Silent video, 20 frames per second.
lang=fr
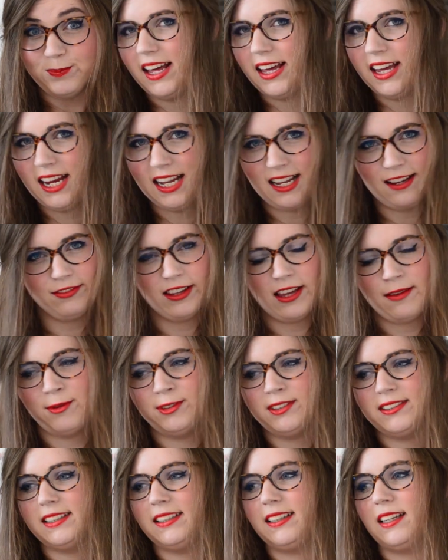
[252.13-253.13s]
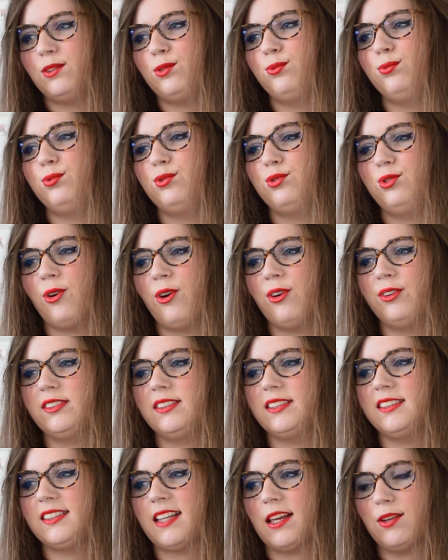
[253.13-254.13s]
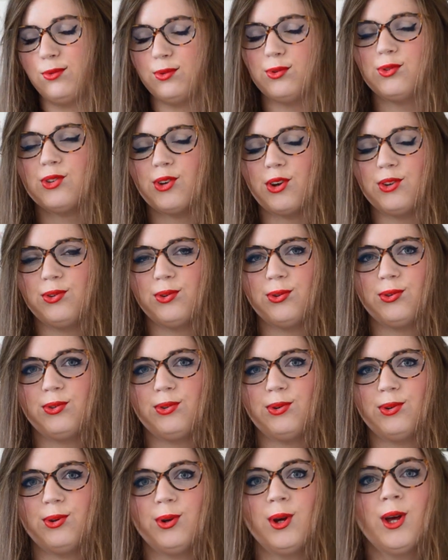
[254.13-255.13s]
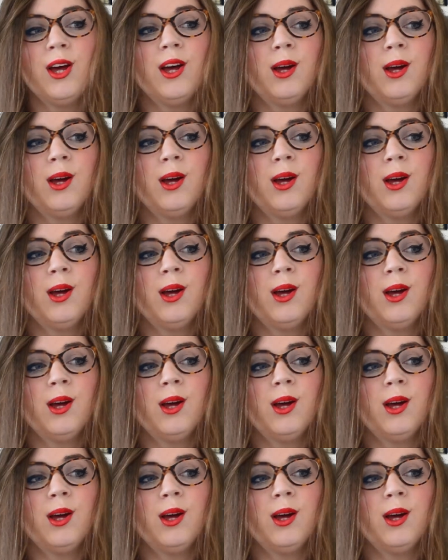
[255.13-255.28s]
Et il a vraiment cette insouciance et ça nous saute aux yeux